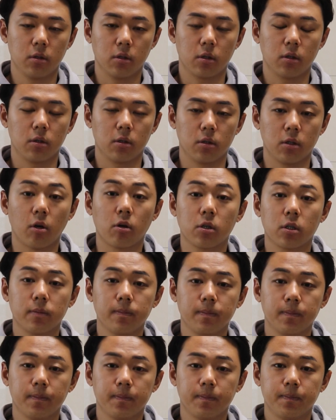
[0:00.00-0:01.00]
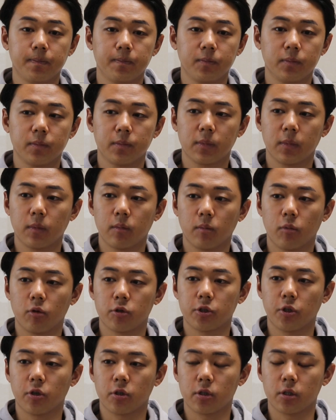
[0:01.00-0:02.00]
그 연금
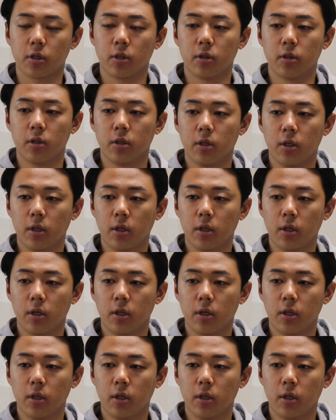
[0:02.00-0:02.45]
뭐죠? 그거.